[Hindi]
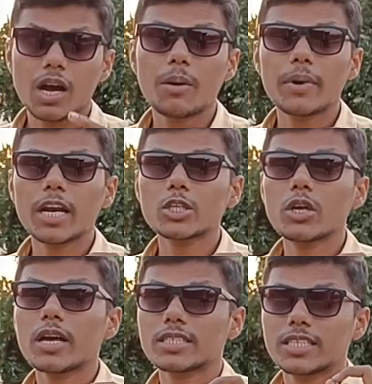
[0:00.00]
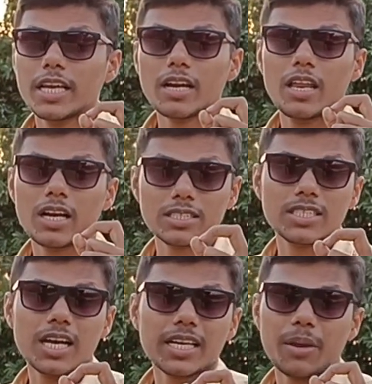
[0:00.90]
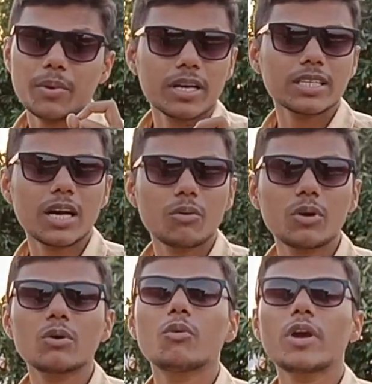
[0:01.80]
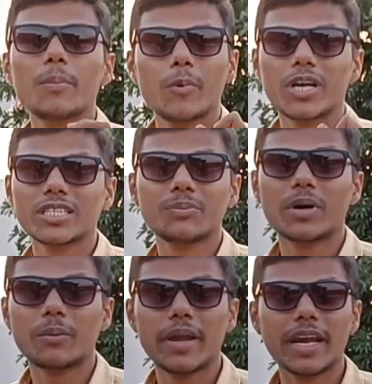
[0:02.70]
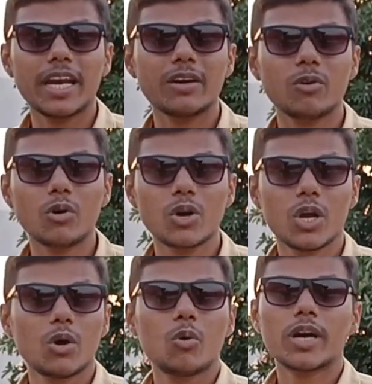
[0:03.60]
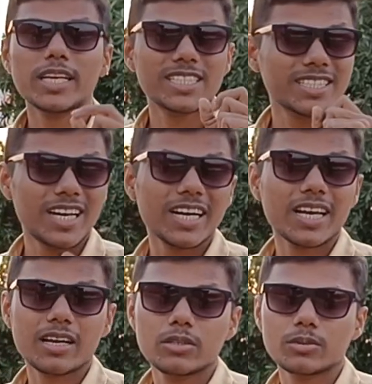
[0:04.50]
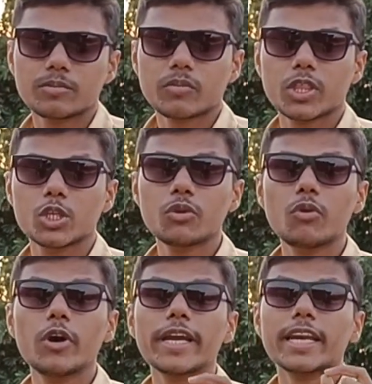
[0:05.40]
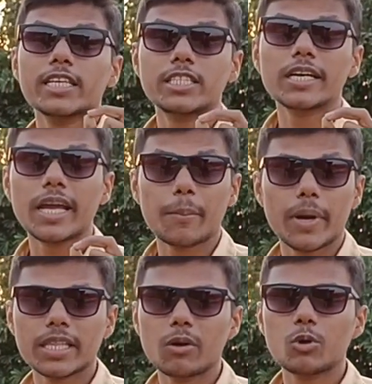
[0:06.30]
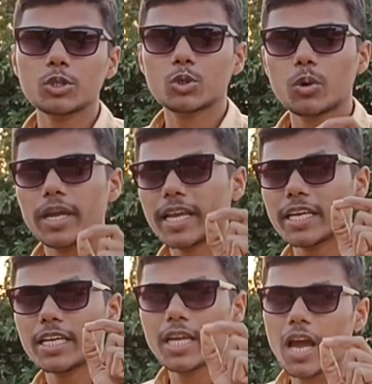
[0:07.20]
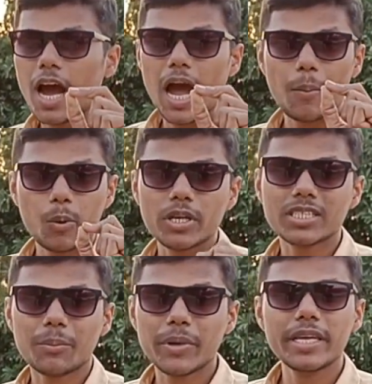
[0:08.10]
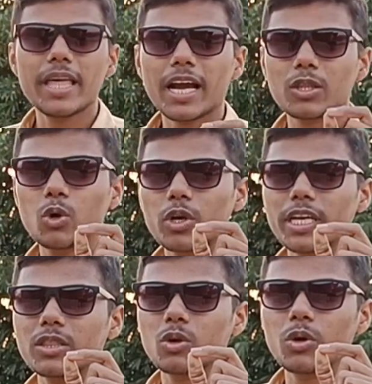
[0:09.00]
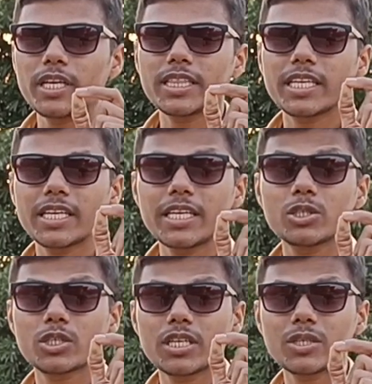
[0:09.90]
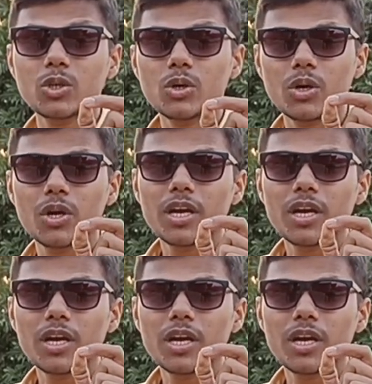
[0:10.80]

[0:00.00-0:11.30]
हमारा जो एक अलग सा केमिकल था वो वो है पोटेशियम पर वो वो क्रिस्टल जो वो है क्रिस्टल टाइप का था वो थोड़े कि आपके सामने ही था दो की दो ही तीन ही इसकी जो